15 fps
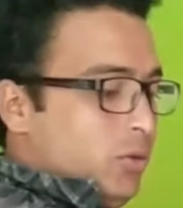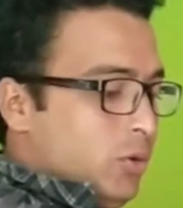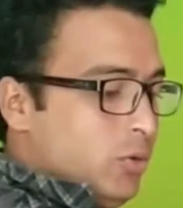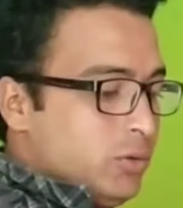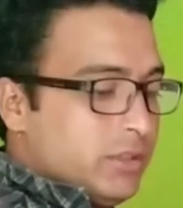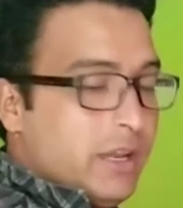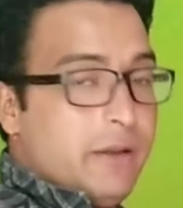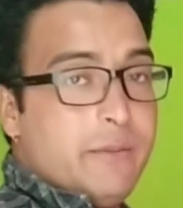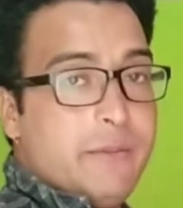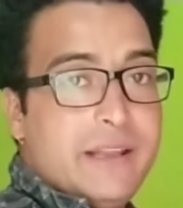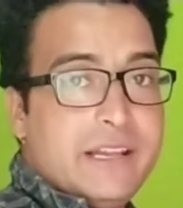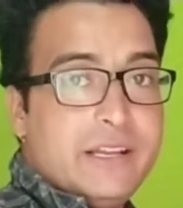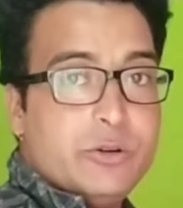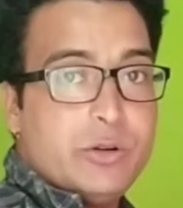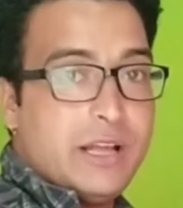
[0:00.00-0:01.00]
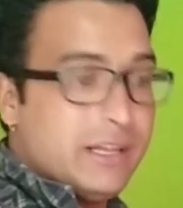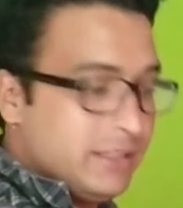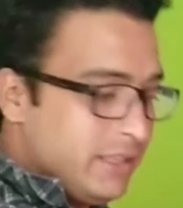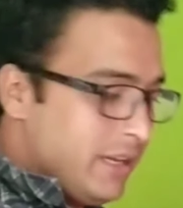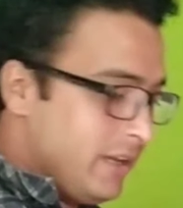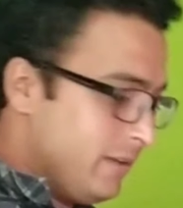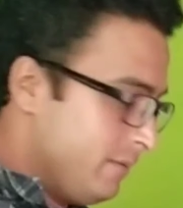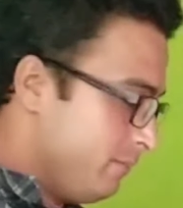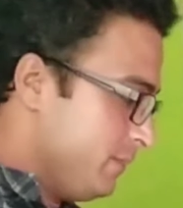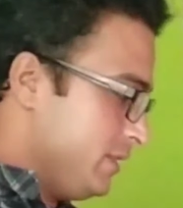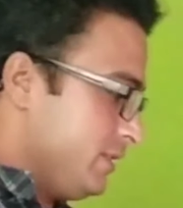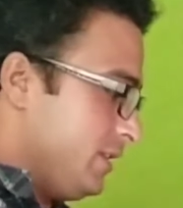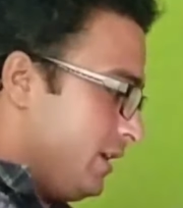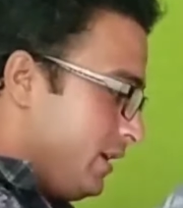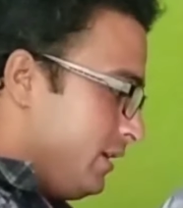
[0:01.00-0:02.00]
तो उसका भी मैंने ही उठा दिया
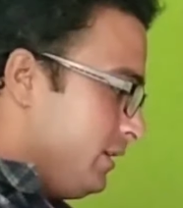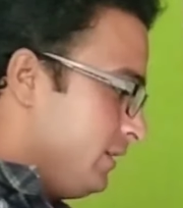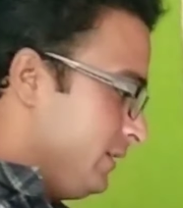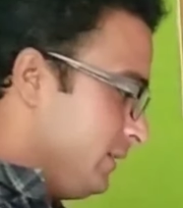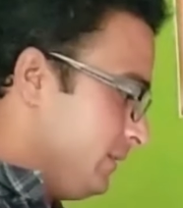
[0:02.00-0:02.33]
बिस्तर